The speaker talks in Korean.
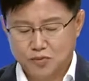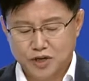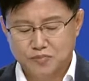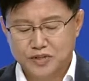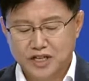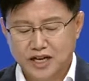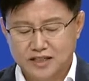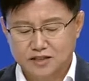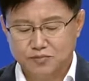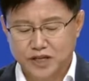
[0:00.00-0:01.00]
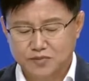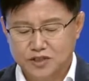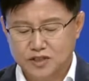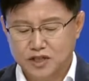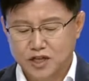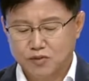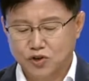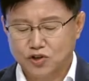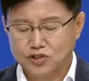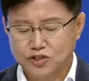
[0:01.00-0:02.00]
변비가 있는 뱀을
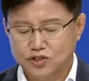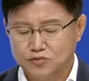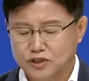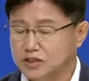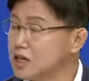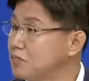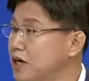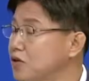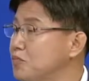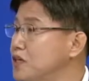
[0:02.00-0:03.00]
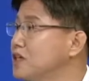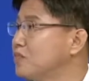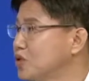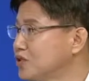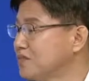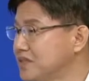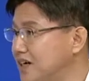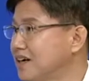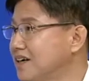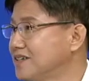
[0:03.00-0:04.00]
목욕시켜주면 바로 변을 보기도
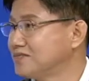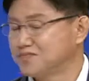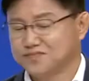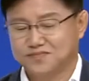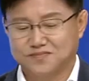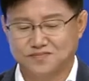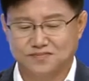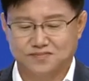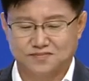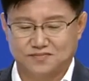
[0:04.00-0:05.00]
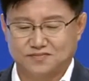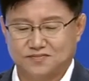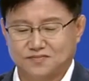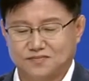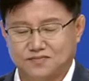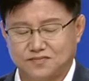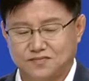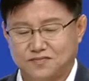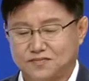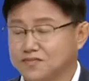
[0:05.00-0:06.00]
합니다. 아, 네. 아니
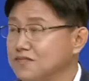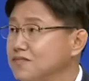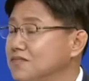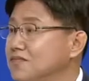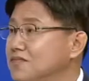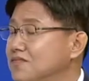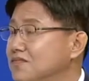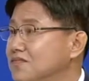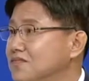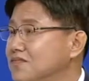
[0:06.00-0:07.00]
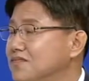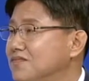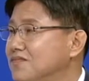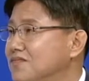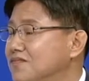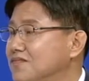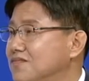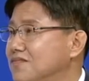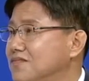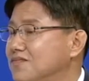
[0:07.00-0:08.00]
그래도 30도로 목욕을 하면 좀 덥지
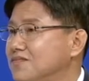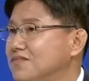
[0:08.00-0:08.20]
않을까요 요즘